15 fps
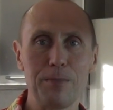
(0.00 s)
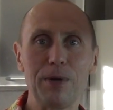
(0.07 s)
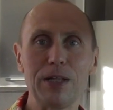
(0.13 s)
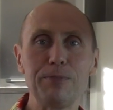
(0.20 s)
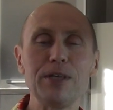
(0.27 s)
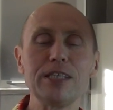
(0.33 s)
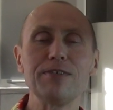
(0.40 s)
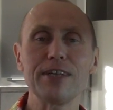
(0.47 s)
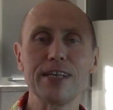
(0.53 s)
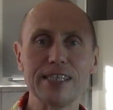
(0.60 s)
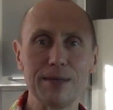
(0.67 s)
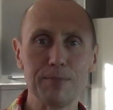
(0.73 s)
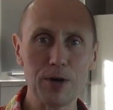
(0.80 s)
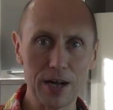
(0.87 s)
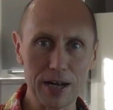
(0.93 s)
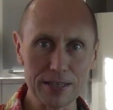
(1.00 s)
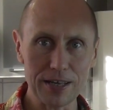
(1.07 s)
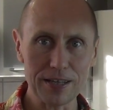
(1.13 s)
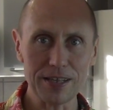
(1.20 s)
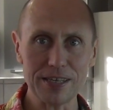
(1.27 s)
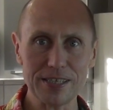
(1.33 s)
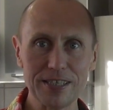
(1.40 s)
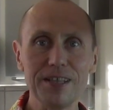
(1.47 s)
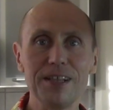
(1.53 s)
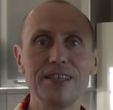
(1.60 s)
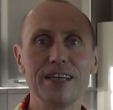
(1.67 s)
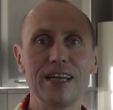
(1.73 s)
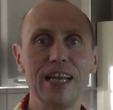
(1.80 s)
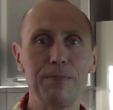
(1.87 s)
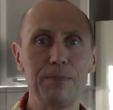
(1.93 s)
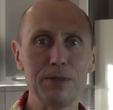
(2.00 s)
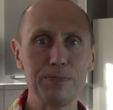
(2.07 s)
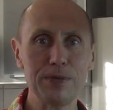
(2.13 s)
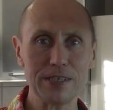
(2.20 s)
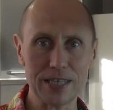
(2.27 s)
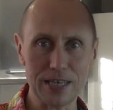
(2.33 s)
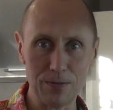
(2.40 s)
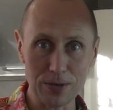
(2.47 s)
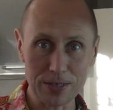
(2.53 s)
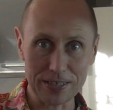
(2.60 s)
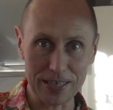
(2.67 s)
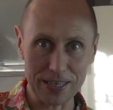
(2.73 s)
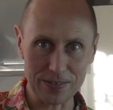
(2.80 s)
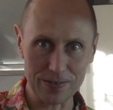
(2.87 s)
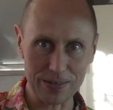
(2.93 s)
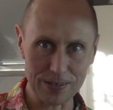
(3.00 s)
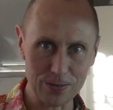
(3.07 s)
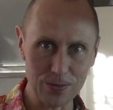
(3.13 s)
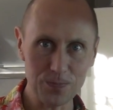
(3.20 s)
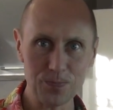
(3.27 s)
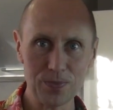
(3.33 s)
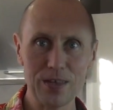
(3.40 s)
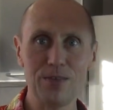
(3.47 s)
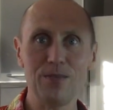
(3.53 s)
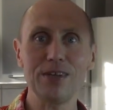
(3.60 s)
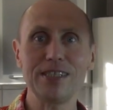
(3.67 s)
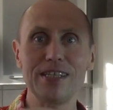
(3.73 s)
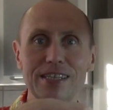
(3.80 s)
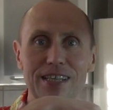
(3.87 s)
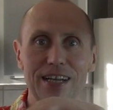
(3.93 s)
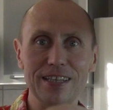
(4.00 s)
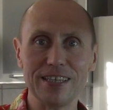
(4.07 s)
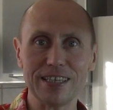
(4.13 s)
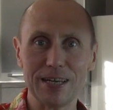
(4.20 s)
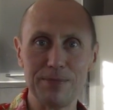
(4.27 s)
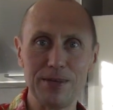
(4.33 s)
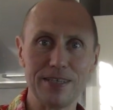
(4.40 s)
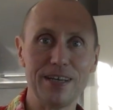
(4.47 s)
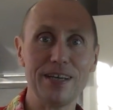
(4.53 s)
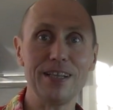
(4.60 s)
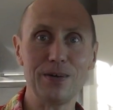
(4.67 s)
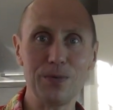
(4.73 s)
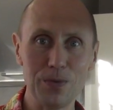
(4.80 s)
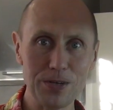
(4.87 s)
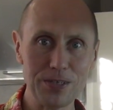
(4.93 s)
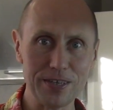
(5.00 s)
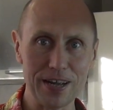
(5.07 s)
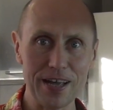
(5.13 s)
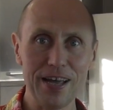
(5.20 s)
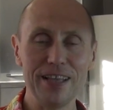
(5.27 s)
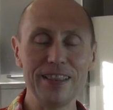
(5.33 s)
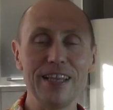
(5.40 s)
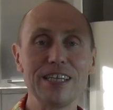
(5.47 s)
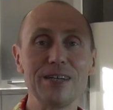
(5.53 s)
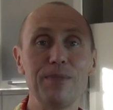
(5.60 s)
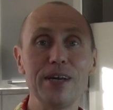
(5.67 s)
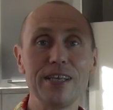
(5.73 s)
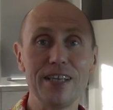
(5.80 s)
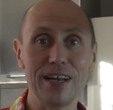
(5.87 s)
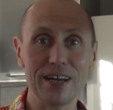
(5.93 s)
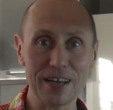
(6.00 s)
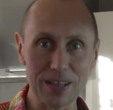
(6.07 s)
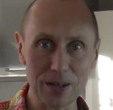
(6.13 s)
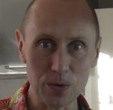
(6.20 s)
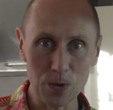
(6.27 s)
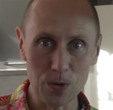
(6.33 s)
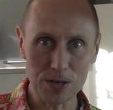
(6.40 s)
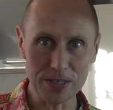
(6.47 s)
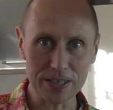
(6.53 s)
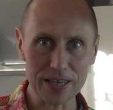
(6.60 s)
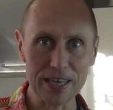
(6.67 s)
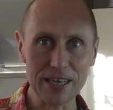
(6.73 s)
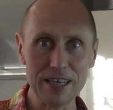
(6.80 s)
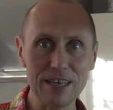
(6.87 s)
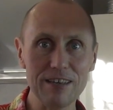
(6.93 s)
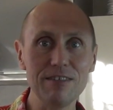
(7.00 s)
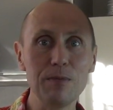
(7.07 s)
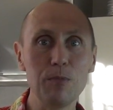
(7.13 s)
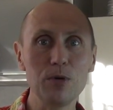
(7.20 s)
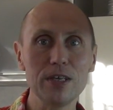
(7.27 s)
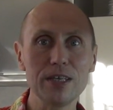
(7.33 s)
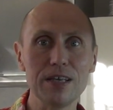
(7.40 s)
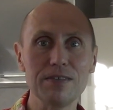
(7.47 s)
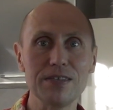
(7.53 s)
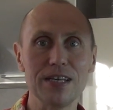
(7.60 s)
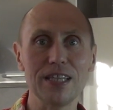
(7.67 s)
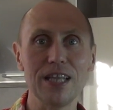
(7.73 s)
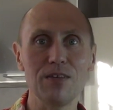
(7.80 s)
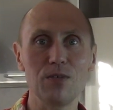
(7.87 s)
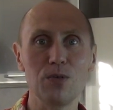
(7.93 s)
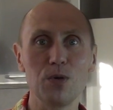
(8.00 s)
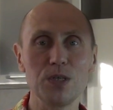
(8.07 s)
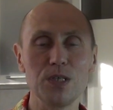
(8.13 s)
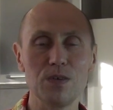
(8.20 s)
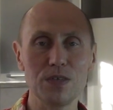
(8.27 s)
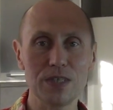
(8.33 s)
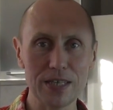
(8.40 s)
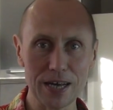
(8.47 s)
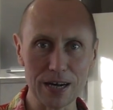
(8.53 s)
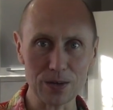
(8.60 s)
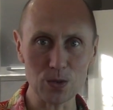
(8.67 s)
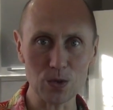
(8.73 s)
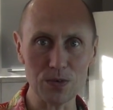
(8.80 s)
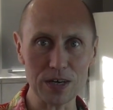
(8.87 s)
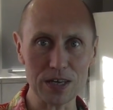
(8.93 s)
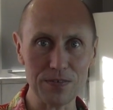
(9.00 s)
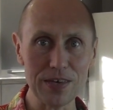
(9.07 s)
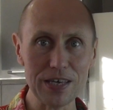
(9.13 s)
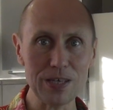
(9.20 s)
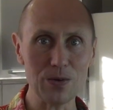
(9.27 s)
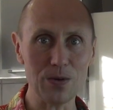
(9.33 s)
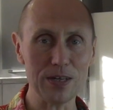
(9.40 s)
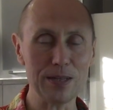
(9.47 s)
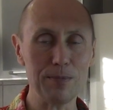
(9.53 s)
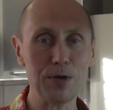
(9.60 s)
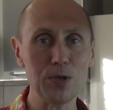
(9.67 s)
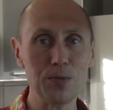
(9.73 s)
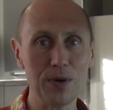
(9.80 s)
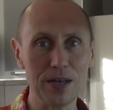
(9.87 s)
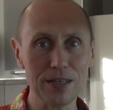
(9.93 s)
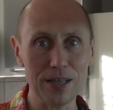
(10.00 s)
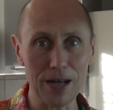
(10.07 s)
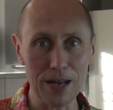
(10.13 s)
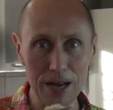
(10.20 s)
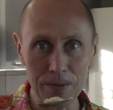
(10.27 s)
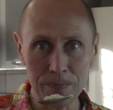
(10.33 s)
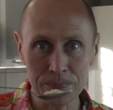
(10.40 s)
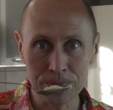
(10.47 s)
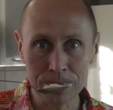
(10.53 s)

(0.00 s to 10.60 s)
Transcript: Подписывайтесь на мой канал, ссылочка для подписки вот здесь внизу. Вот здесь рядышком есть колокольчик. Нажимайте на колокольчик, и вы будете всегда в курсе всех новых видео на моем канале.